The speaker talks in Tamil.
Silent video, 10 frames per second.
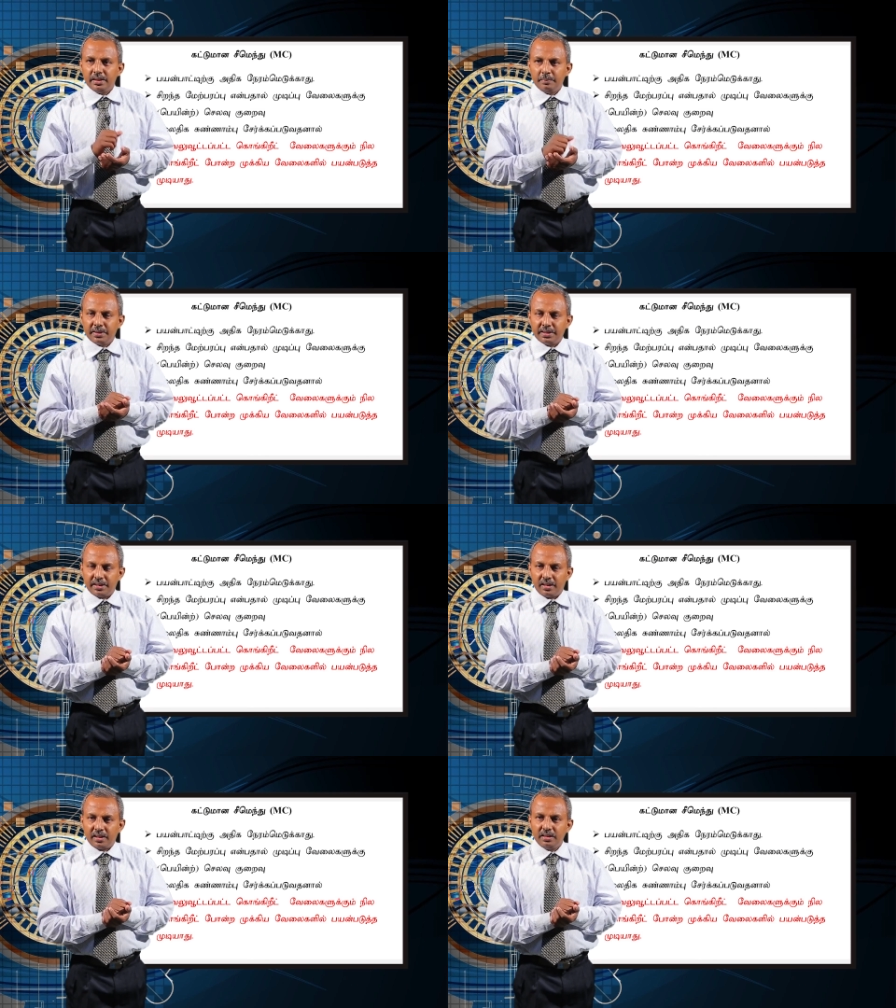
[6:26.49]

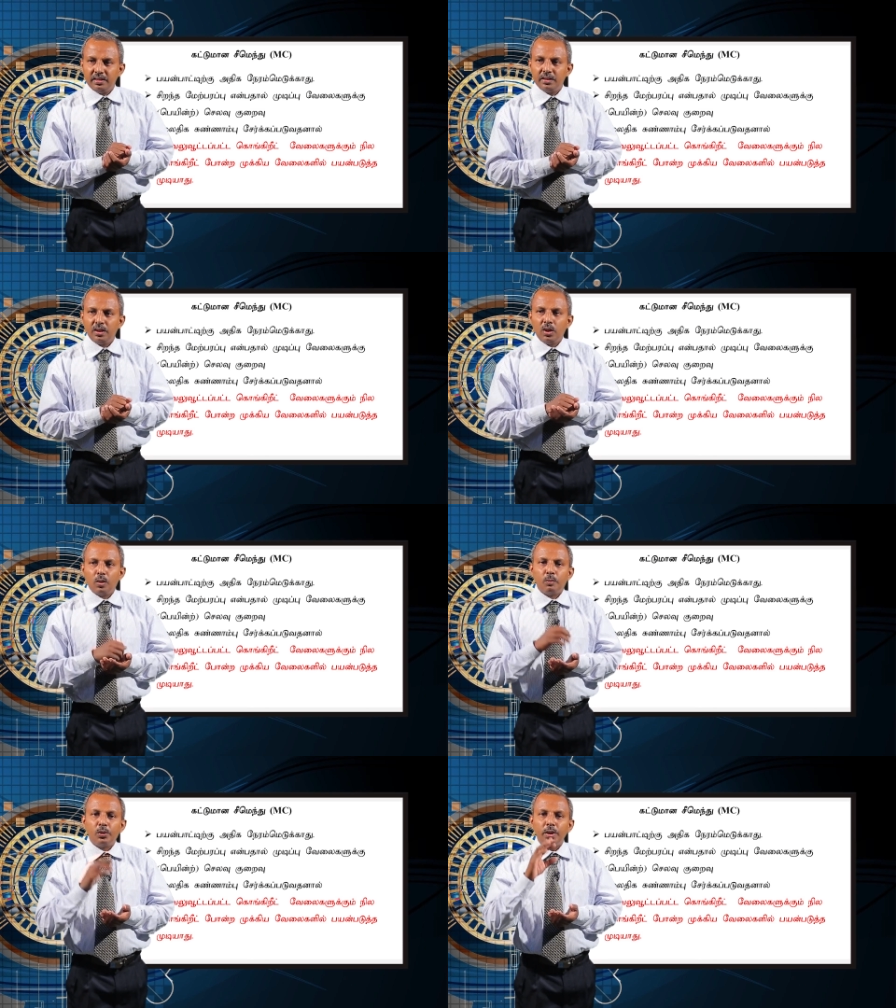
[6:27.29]
என்பதனால்
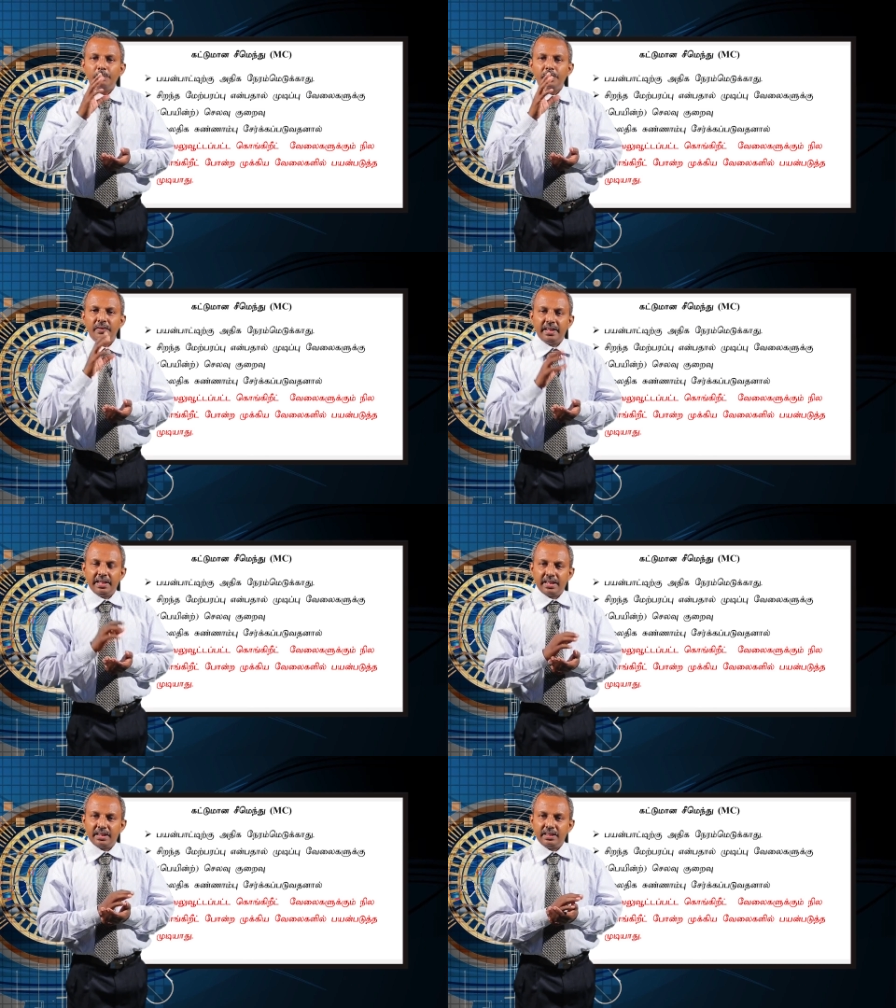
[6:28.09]
முடிப்பு
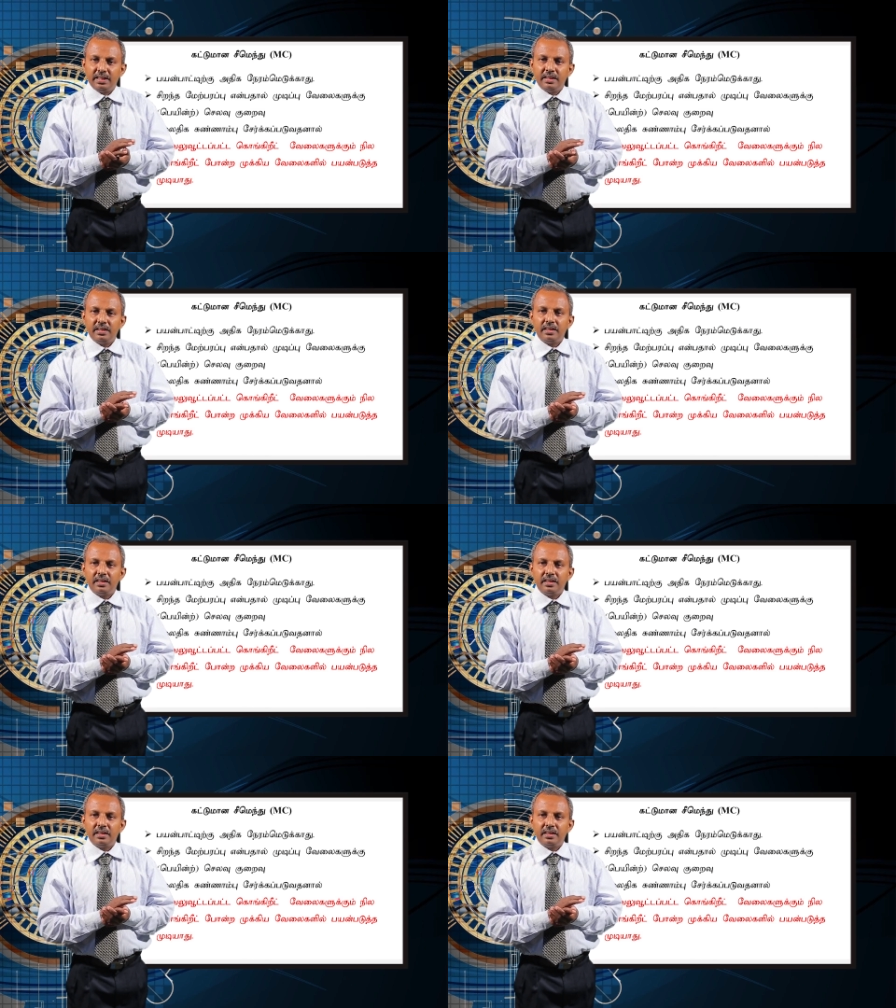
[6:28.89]
வேலைகளில்